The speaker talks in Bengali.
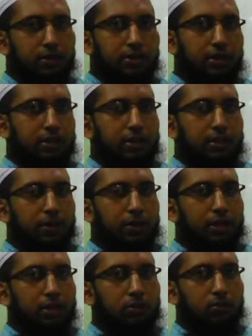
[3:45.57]
তিনটা মিলে
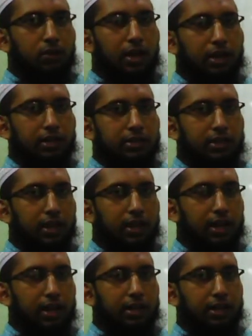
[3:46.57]
কিন্তু আগে যে
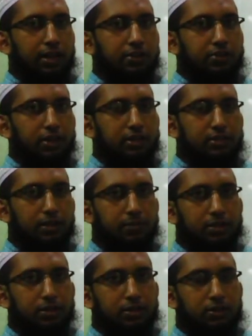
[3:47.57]
আই ইট রাইস
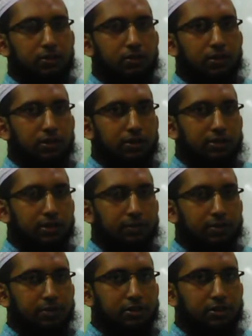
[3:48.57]
সাবজেক্ট ছিল
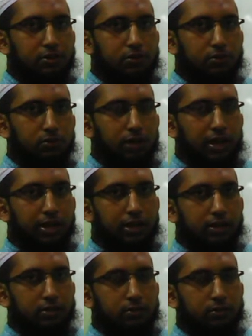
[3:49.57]
সাবজেক্ট ছিল শুধু আই
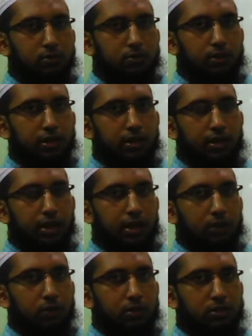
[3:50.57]
একটা শব্দ দিয়ে এখানে
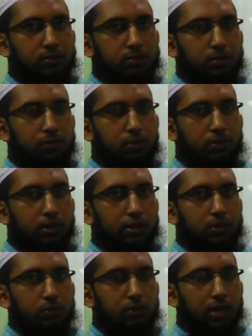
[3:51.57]
এন অনেস্ট ম্যান পুরোটা
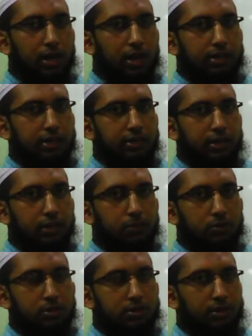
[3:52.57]
কিন্তু ওই আয়ের জায়গায়
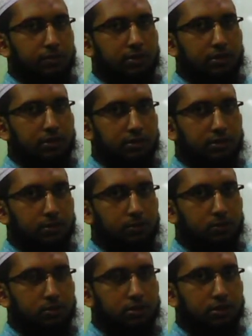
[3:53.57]
বসছে সাবজেক্ট হিসাবে
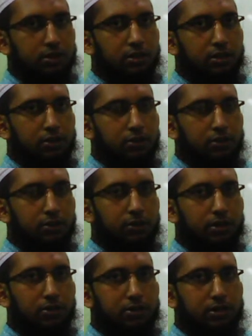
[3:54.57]
বসছে অতএব
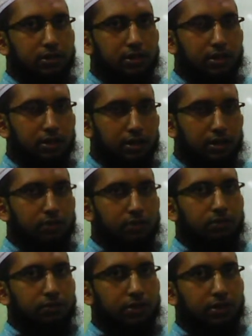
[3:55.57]
এটা হচ্ছে একটা নাউন
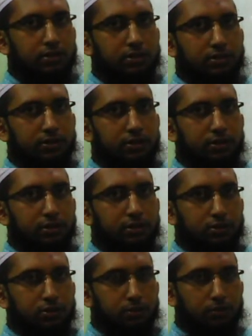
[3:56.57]
ফ্রেজ
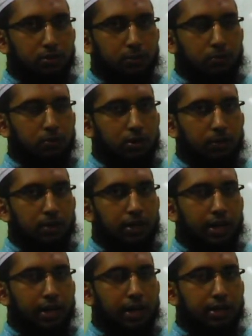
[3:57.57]
শব্দটা পুরোটা মিলে
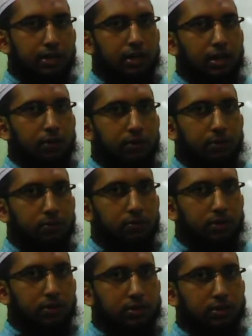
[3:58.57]
একটা নাউনের মতো
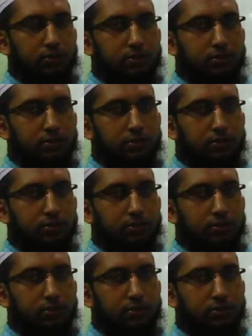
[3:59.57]
কাজ করছে